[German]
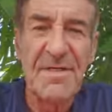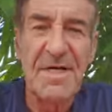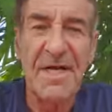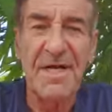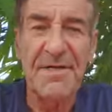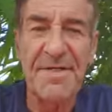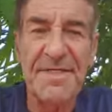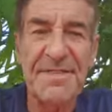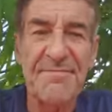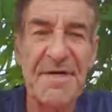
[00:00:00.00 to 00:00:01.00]
Ja,
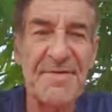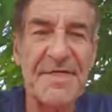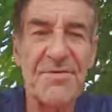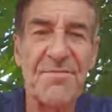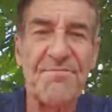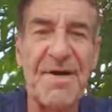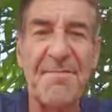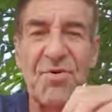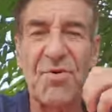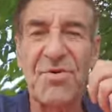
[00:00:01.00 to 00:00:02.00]
nächstes Mal werde ich noch einen
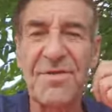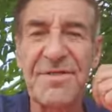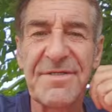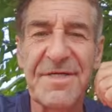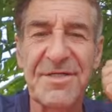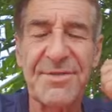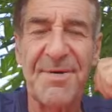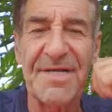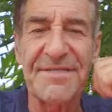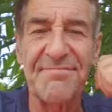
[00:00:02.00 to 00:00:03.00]
Bambu holen, einen
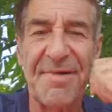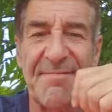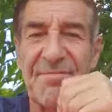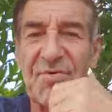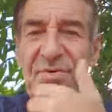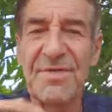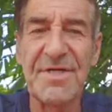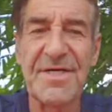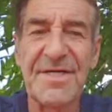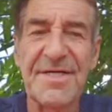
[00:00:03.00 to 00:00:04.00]
schwarzen Bambu.
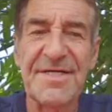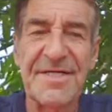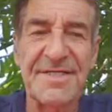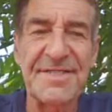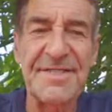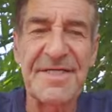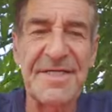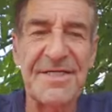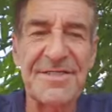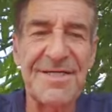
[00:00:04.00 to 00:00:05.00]
Das sind
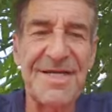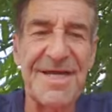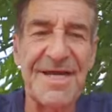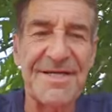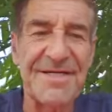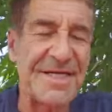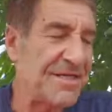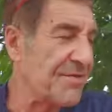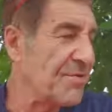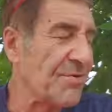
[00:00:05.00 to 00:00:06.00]
die, äh,
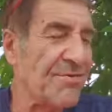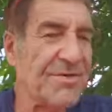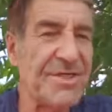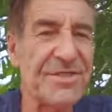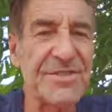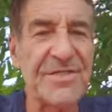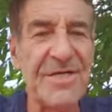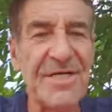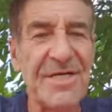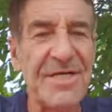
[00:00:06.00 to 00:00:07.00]
nicht grün, die
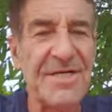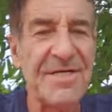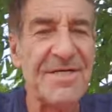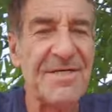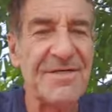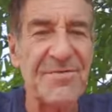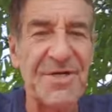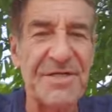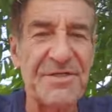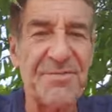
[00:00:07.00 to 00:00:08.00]
sondern